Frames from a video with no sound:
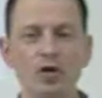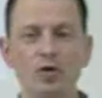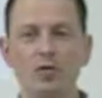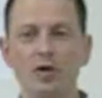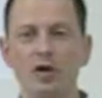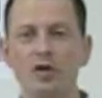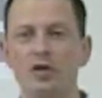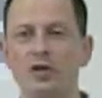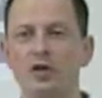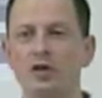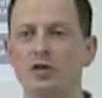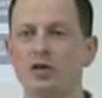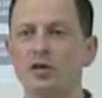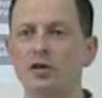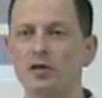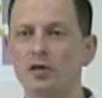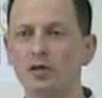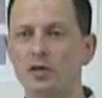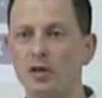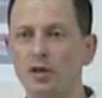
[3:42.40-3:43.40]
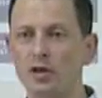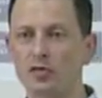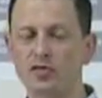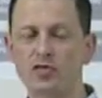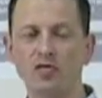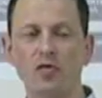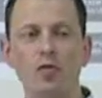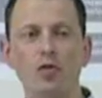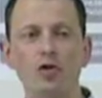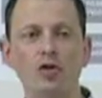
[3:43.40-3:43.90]
контакте, да, в
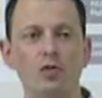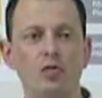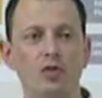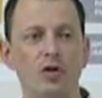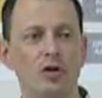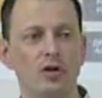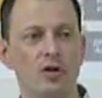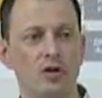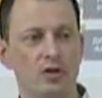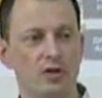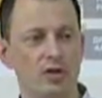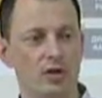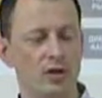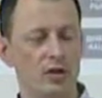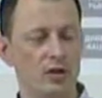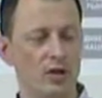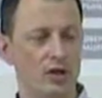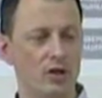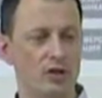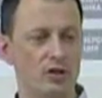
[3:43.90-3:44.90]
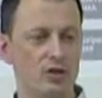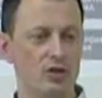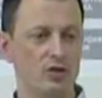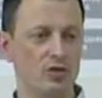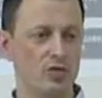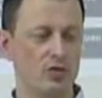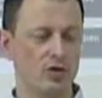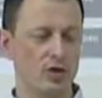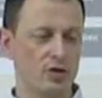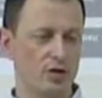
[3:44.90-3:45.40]
свободном контакте, когда каждый из
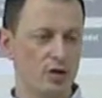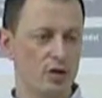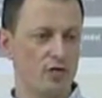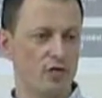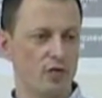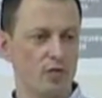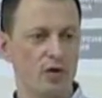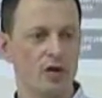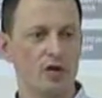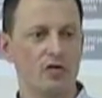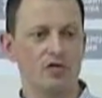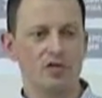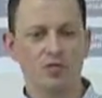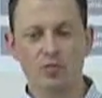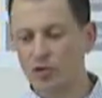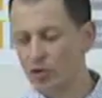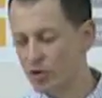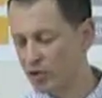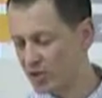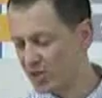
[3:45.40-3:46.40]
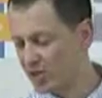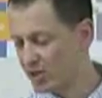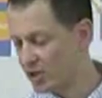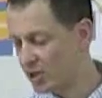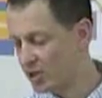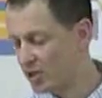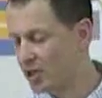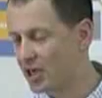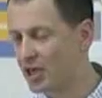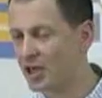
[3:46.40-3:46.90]
участников имеет возможность
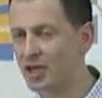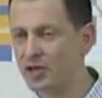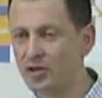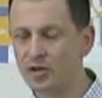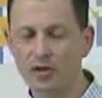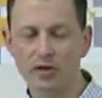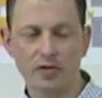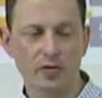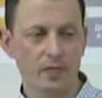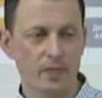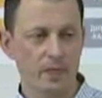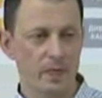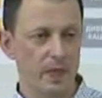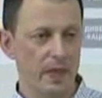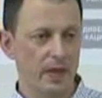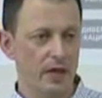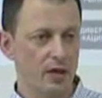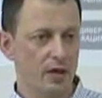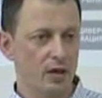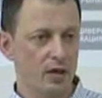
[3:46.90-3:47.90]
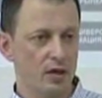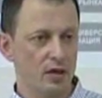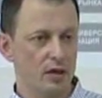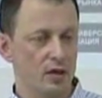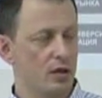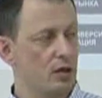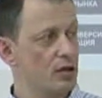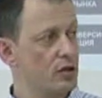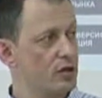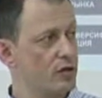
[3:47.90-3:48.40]
сказать да или нет,
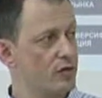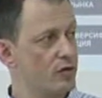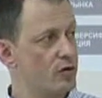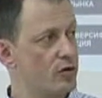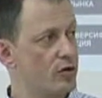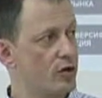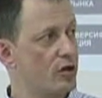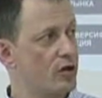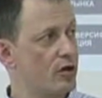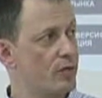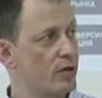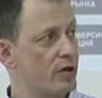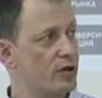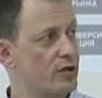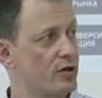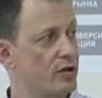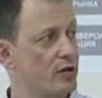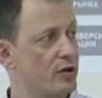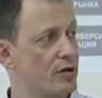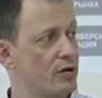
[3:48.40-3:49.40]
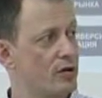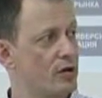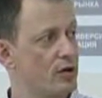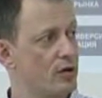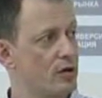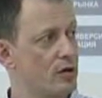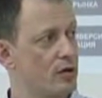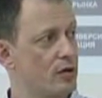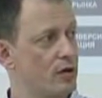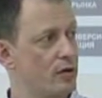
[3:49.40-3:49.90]
93%
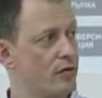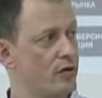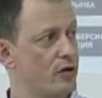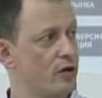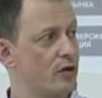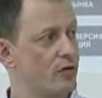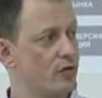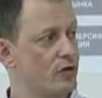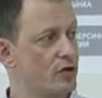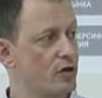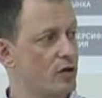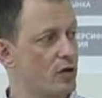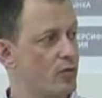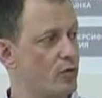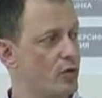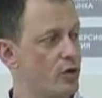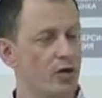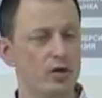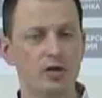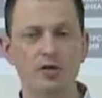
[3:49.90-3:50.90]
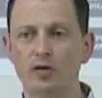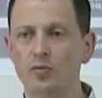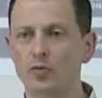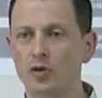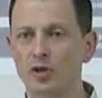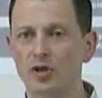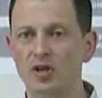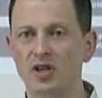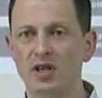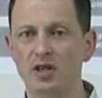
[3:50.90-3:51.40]
а, эффективности коммуникации
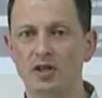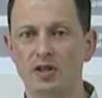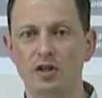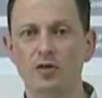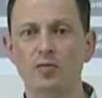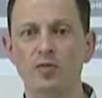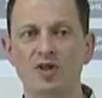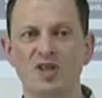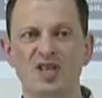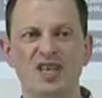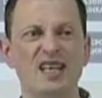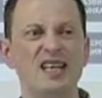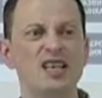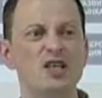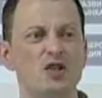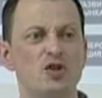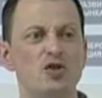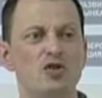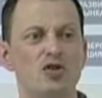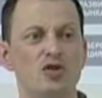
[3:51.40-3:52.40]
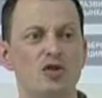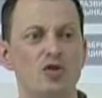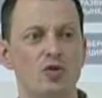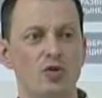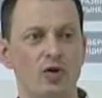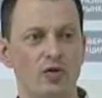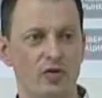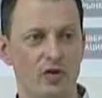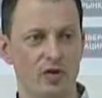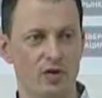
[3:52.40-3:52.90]
определяет именно личностный
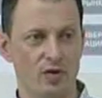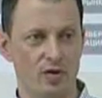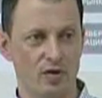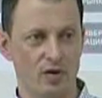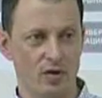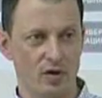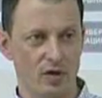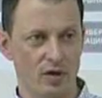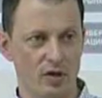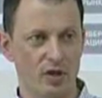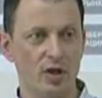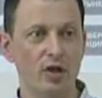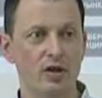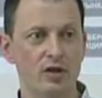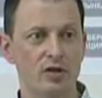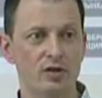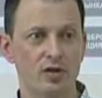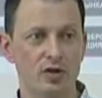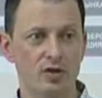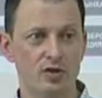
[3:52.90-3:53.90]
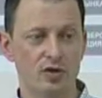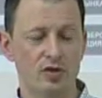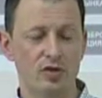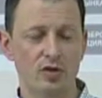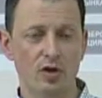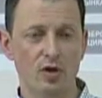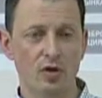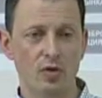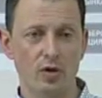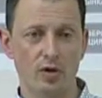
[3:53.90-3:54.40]
уровень, не относящийся
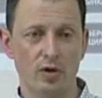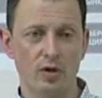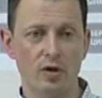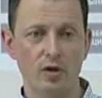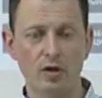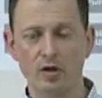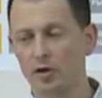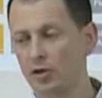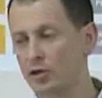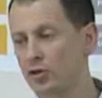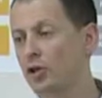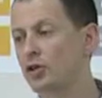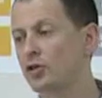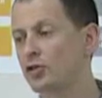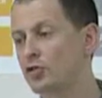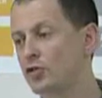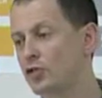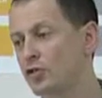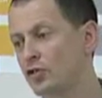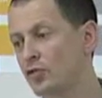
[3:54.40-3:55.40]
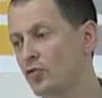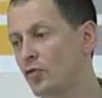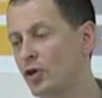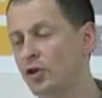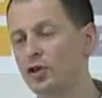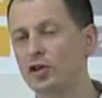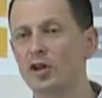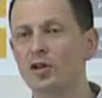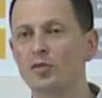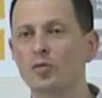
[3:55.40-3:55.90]
к роли. Кстати, из-за чего
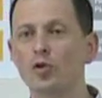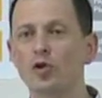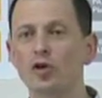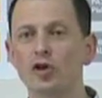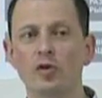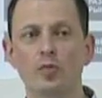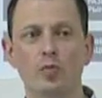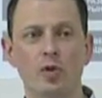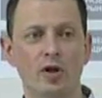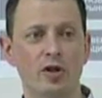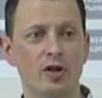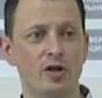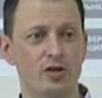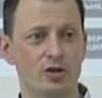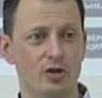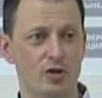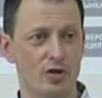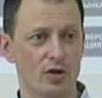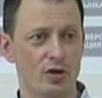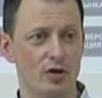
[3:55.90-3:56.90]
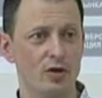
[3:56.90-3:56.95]
летят многие продажи, да?